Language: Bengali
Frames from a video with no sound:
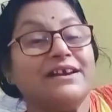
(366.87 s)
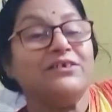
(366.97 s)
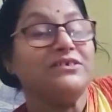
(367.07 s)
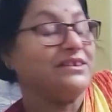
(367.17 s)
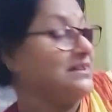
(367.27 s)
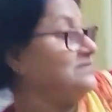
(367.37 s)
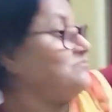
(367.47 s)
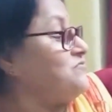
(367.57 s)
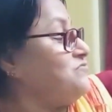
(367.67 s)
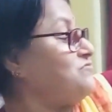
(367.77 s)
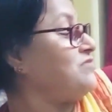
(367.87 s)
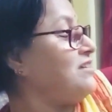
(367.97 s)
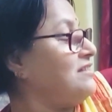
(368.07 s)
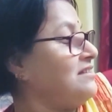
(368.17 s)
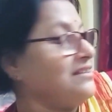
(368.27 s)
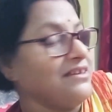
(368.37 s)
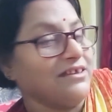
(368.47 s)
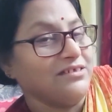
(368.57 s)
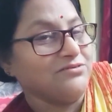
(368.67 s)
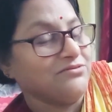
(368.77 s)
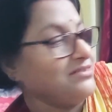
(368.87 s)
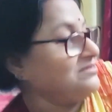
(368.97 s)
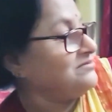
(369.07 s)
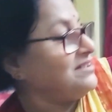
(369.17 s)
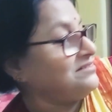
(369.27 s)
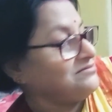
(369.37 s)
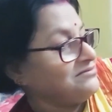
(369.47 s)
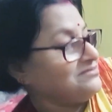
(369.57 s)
তো তোমরা দেখতেই পাচ্ছ জেঠিমাও খুব এনজয় করছে